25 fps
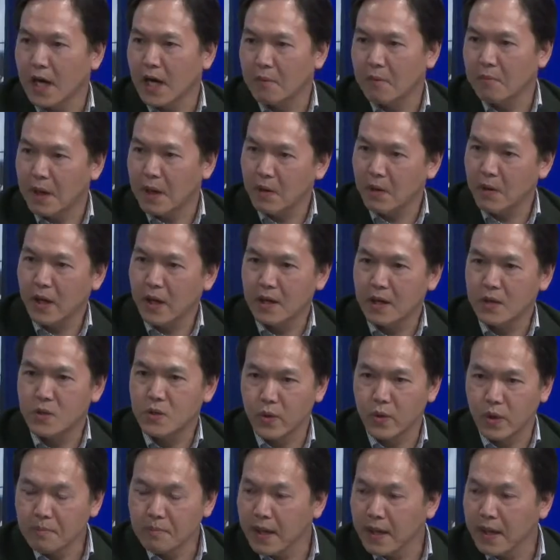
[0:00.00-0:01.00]
cao máu hay là
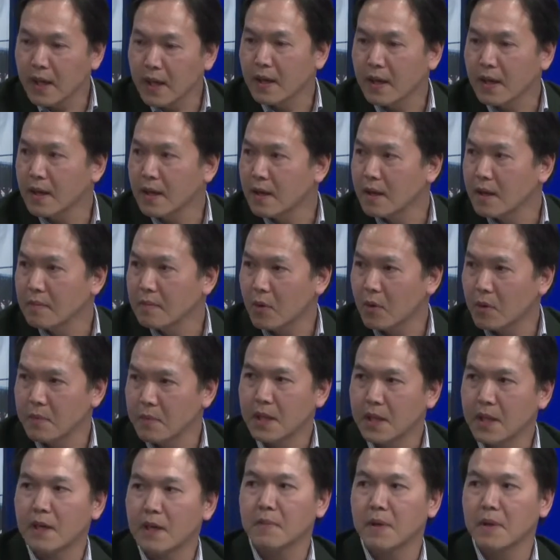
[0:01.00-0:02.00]
chuẩn bị yeah. một
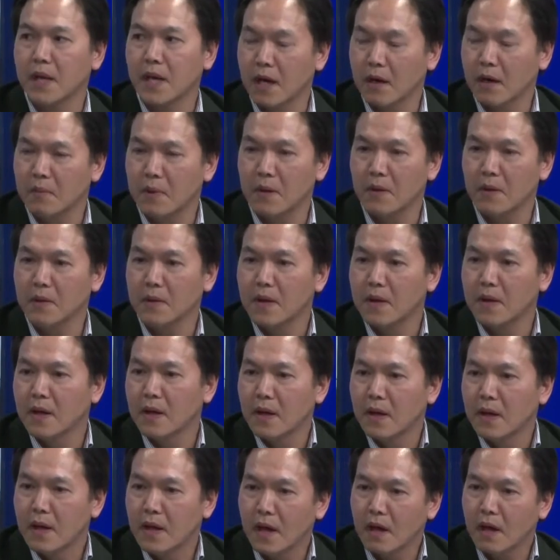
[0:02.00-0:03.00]
bệnh nhân bị cao máu
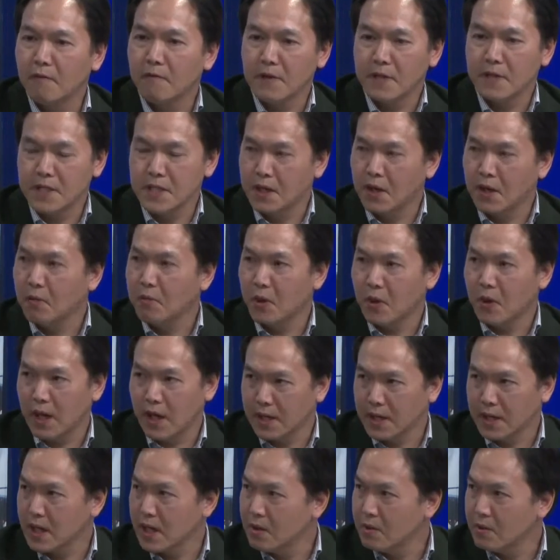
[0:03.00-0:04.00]
là không phải chỉ đo một
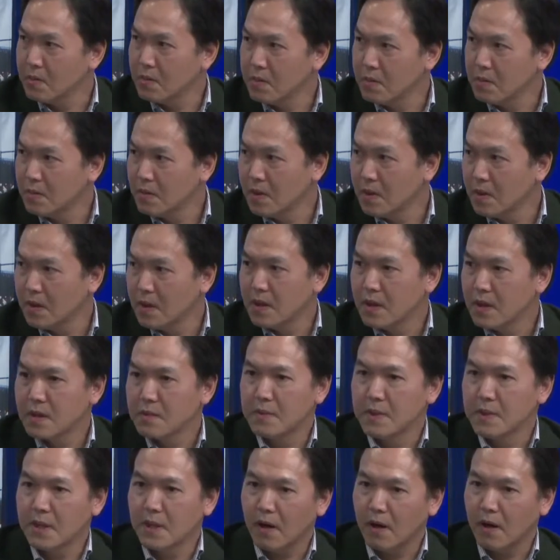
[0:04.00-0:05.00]
lần không ừ. ừ.
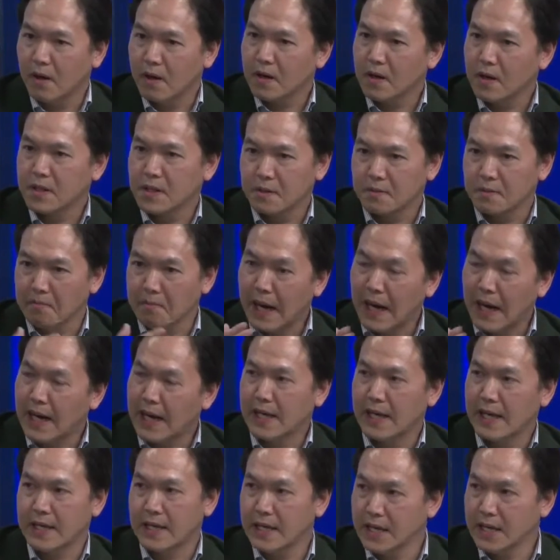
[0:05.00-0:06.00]
mình đo cái chừng
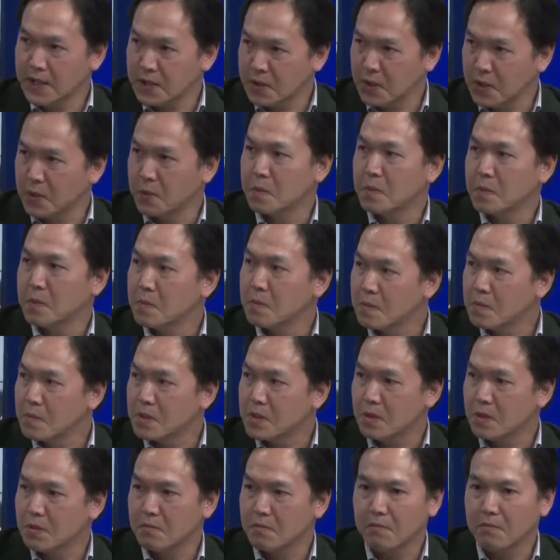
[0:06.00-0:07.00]
ba lần liên tục
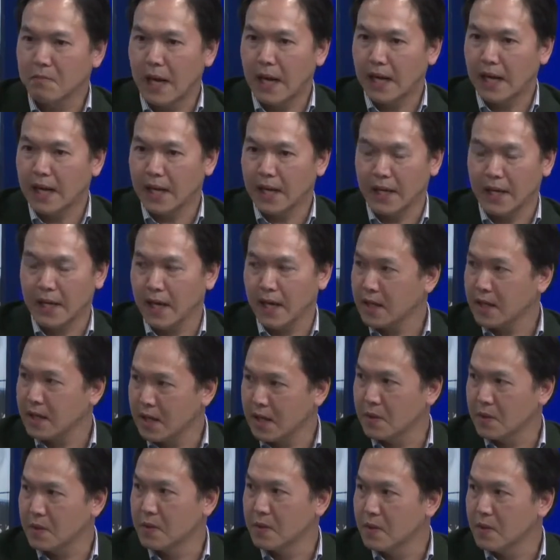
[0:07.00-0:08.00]
trong 3 ngày khác
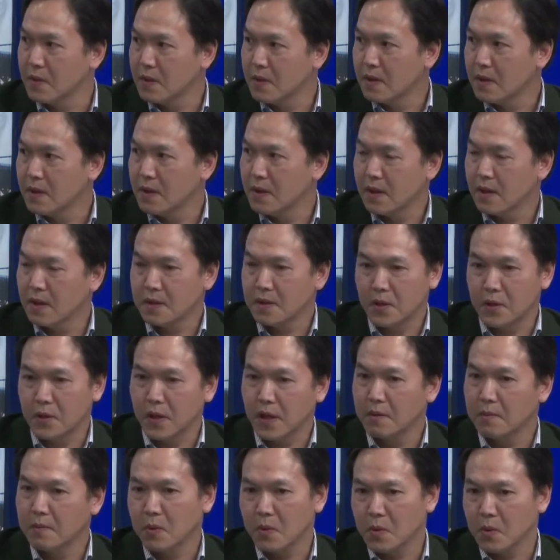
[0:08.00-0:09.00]
nhau Ờ, nhiều
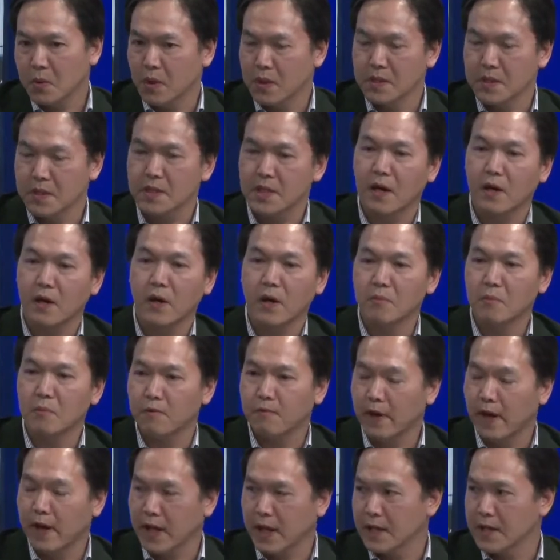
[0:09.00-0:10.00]
khi một tuần sau hay
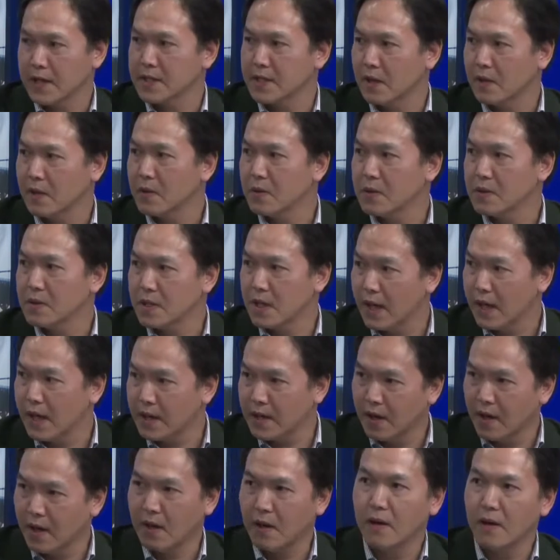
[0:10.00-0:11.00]
một vài ngày sau trở
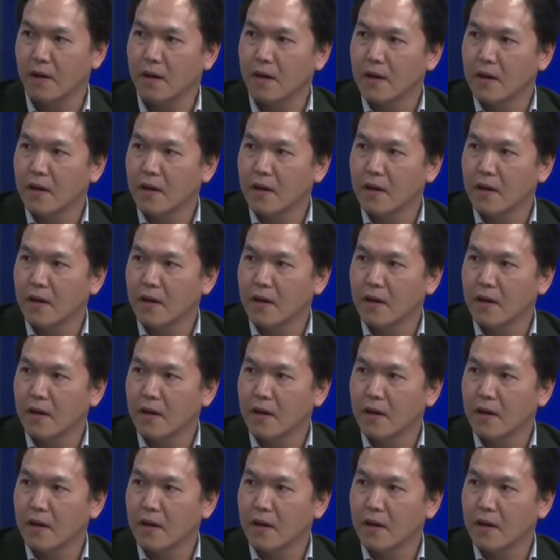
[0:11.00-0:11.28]
lại đo